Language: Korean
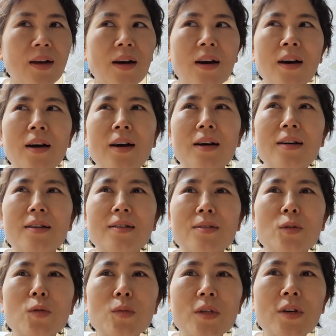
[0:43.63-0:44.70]
하,
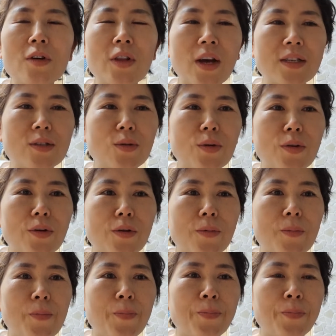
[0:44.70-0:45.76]
좀 그건 아쉬워요.